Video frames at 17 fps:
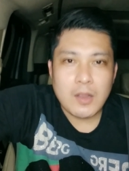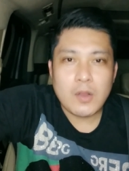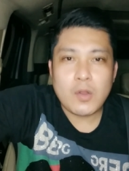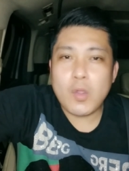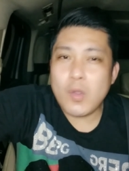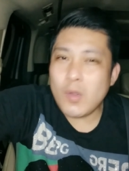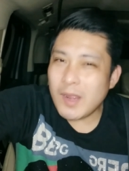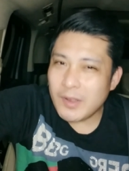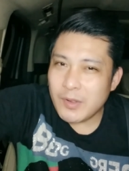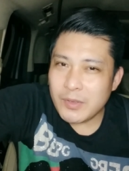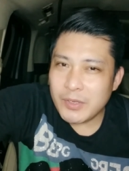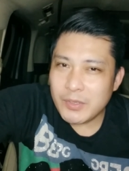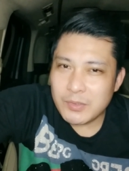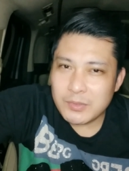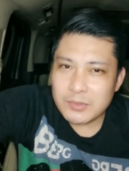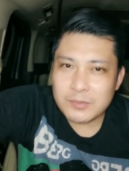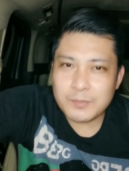Kung ano
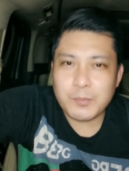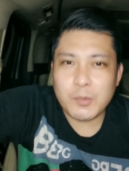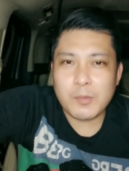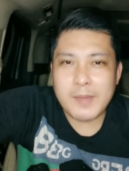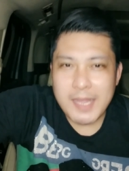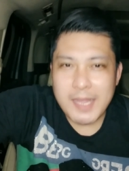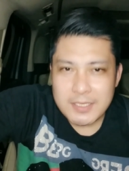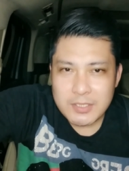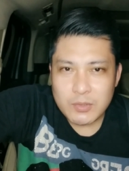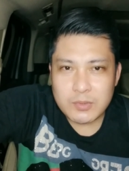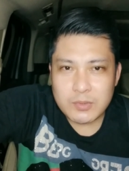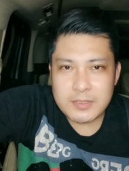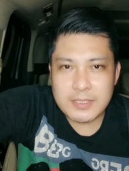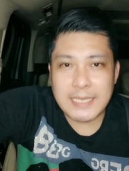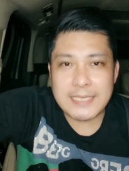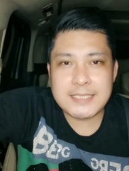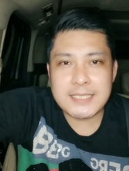yung pumasok
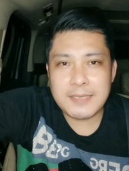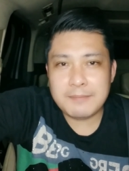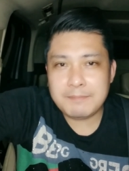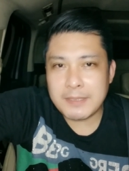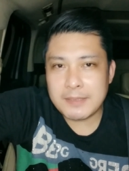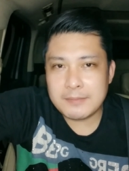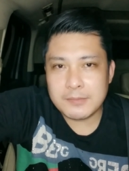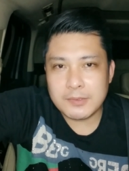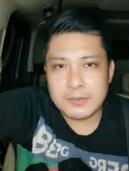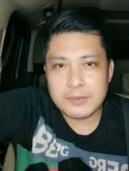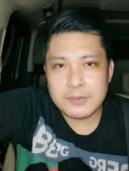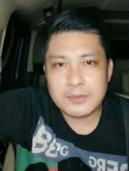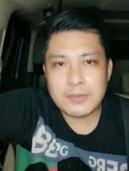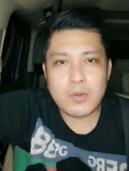sa isipan mo,